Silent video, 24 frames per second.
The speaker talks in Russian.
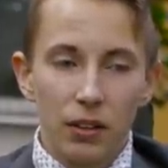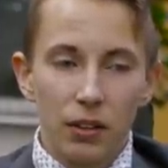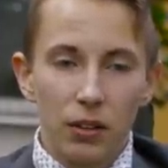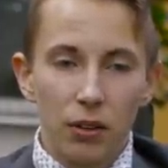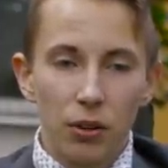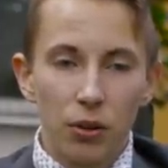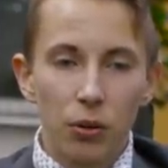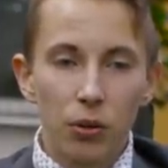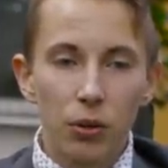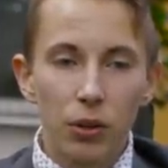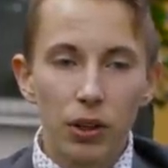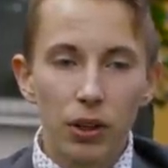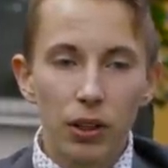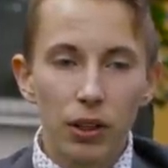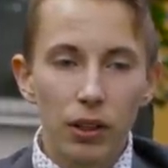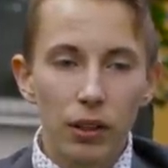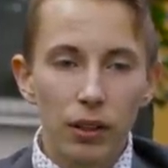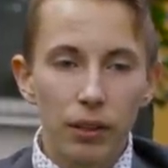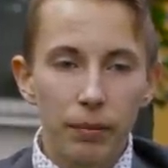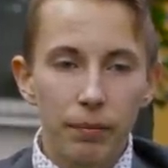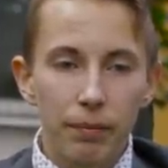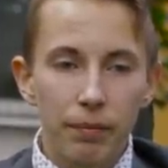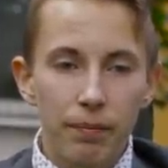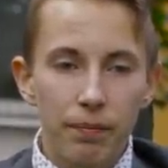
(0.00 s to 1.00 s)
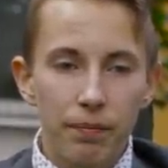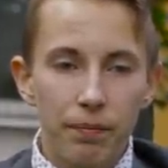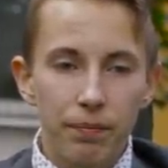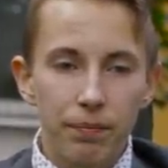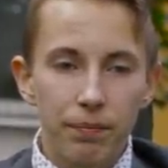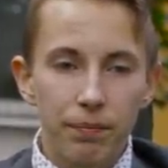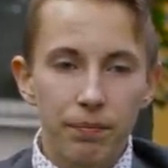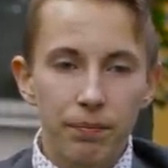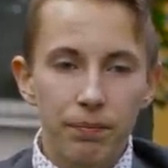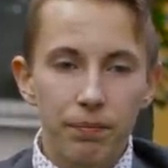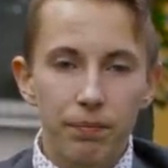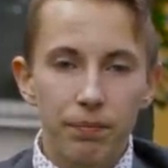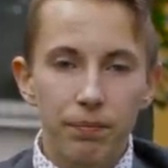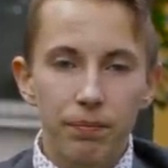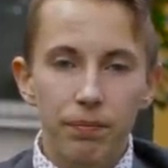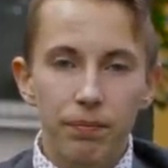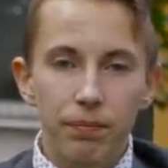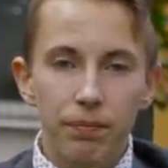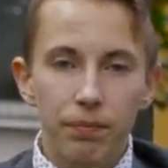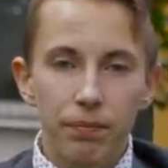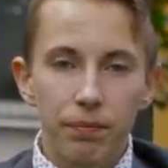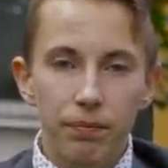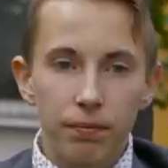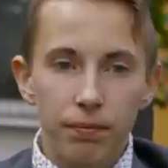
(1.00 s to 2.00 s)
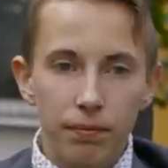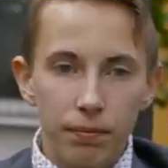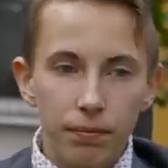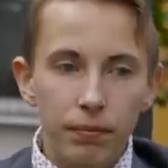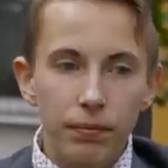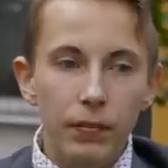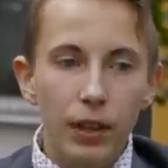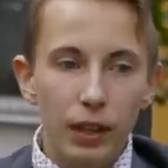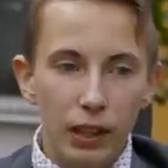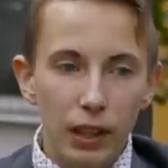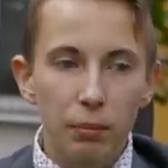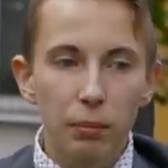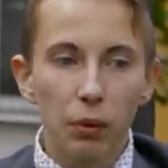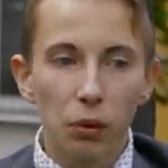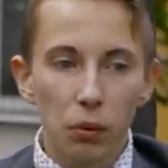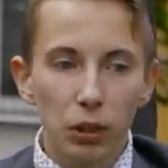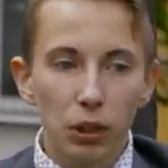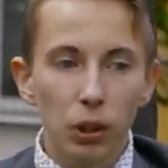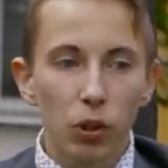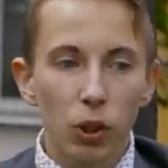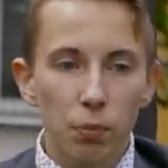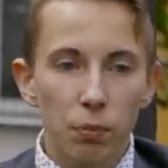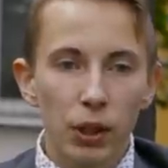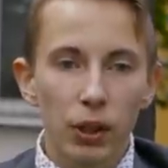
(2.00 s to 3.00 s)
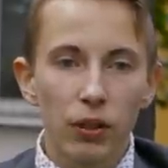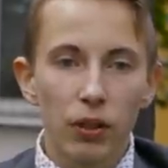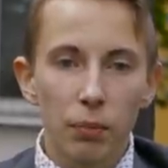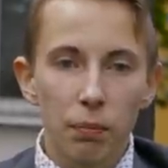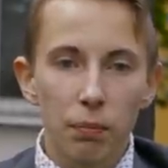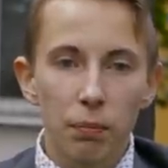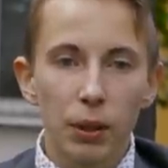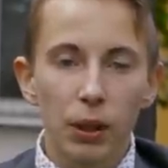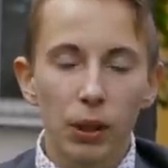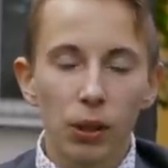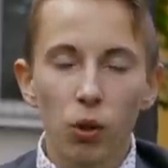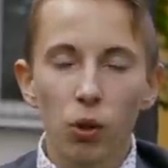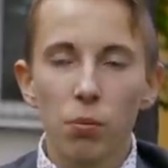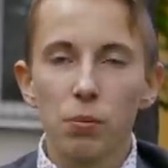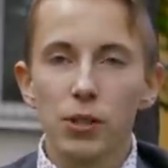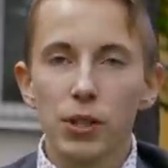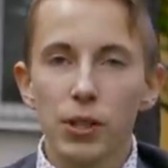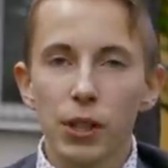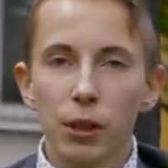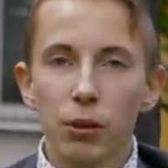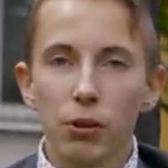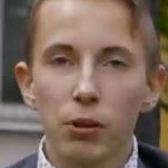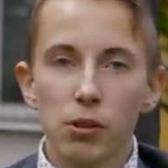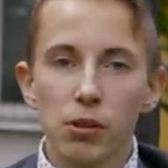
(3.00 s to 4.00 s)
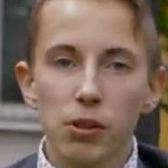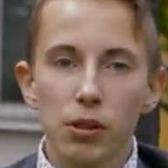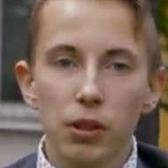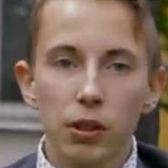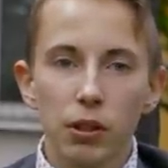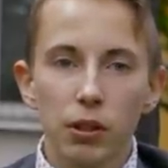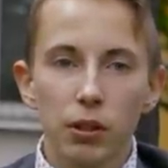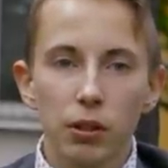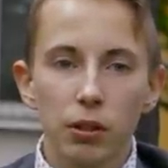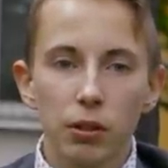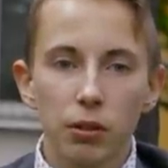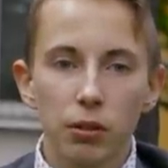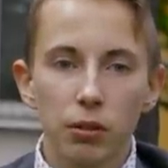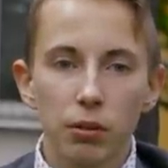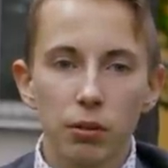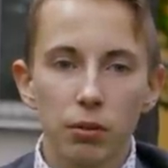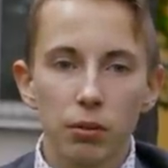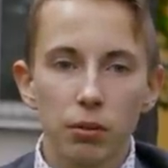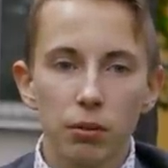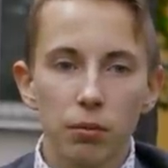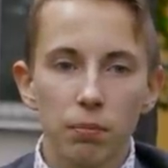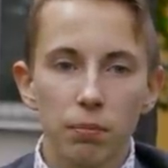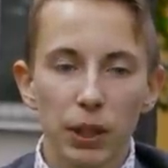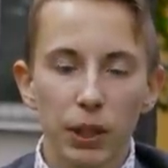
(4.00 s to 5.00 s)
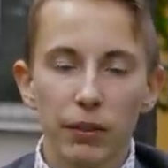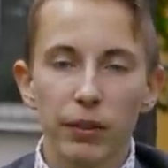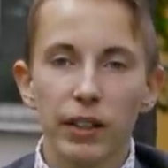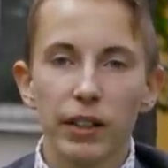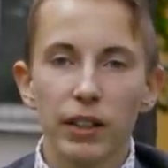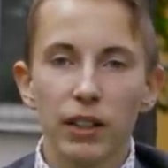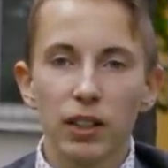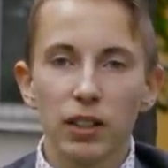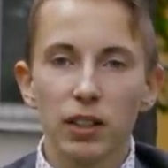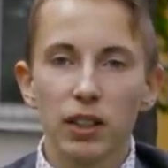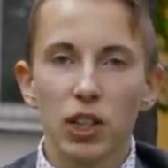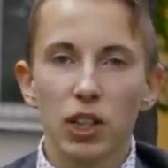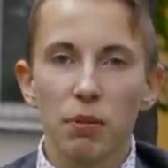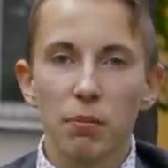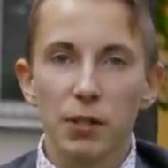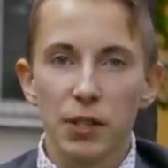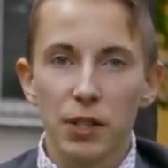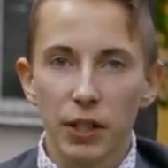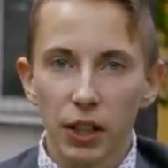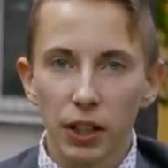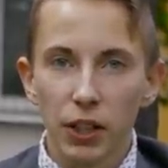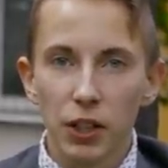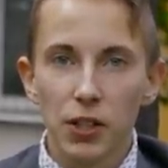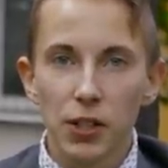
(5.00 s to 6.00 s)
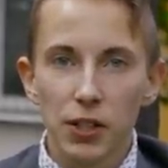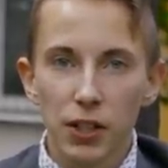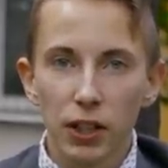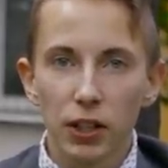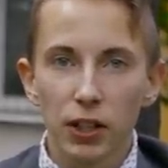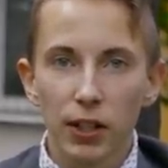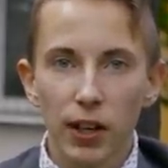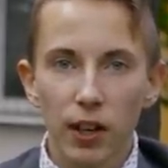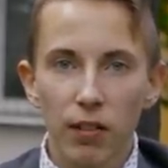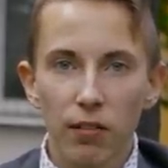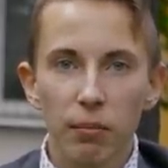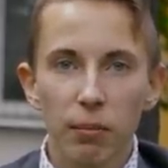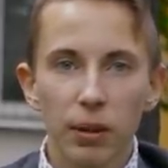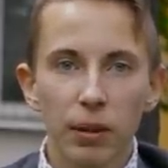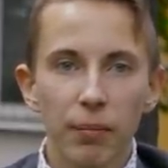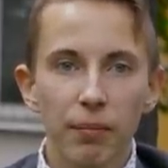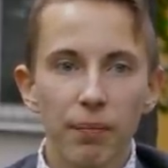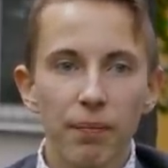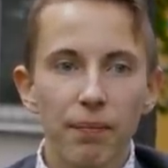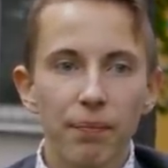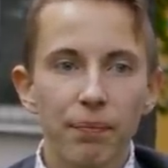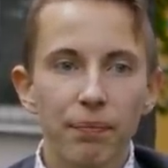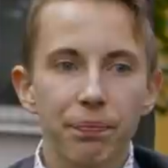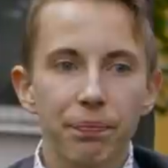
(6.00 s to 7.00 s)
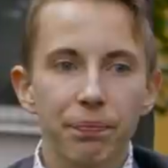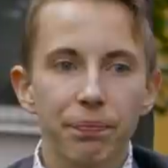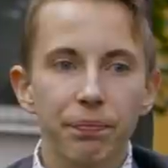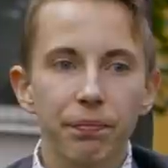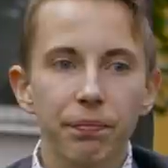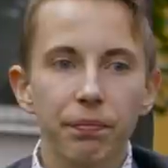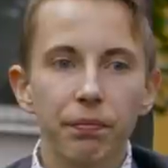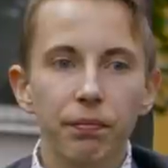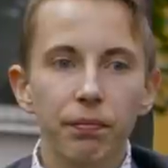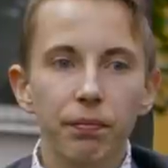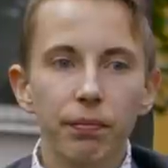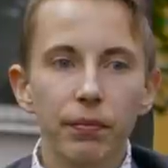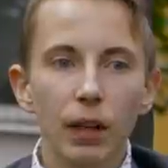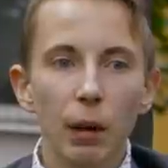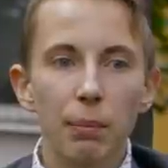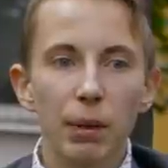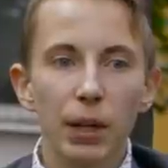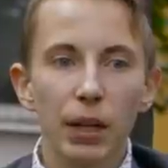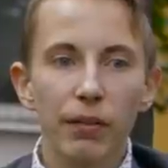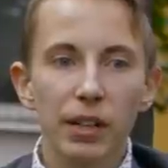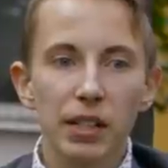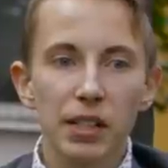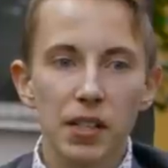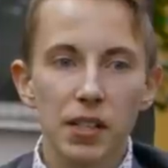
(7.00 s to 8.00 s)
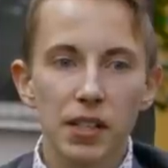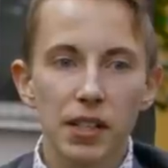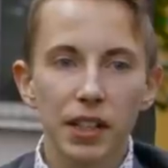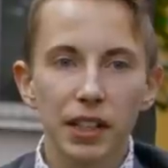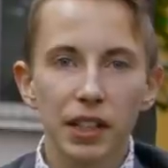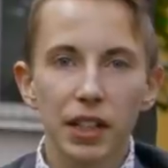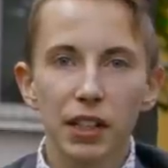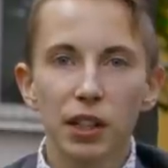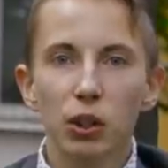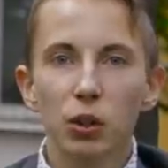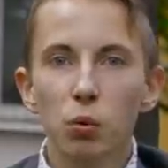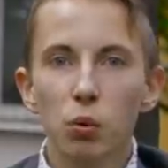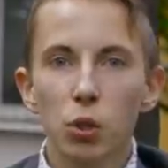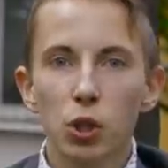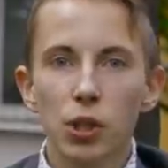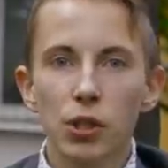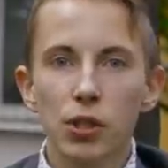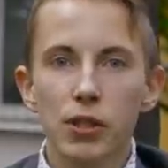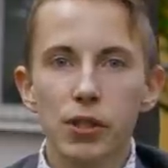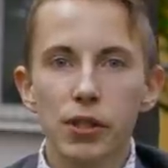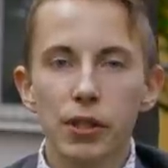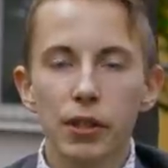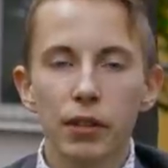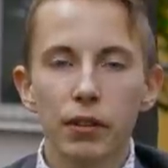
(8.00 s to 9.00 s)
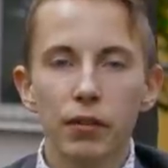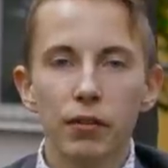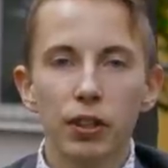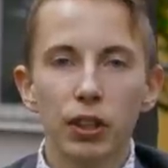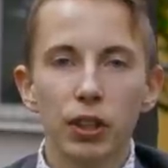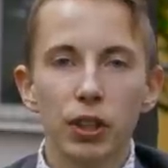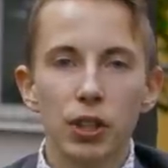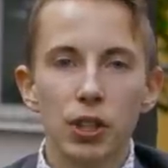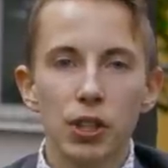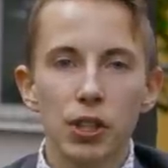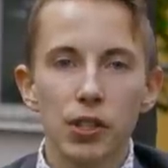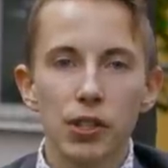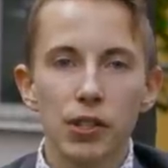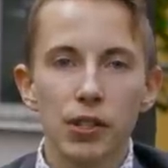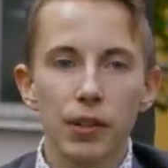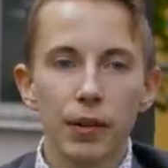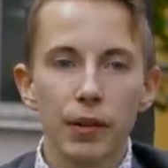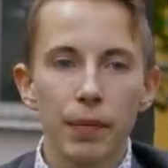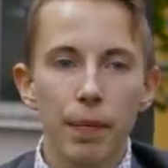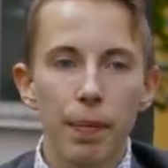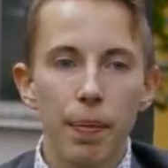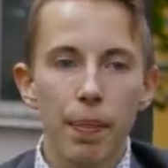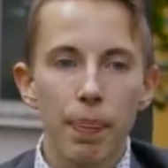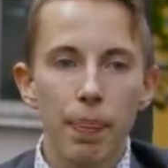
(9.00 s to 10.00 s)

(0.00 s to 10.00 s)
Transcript: Ну и это был вот такой первый перелом серьезный, первая, так скажем, психологическая травма, первое осознание ненужности в этой жизни.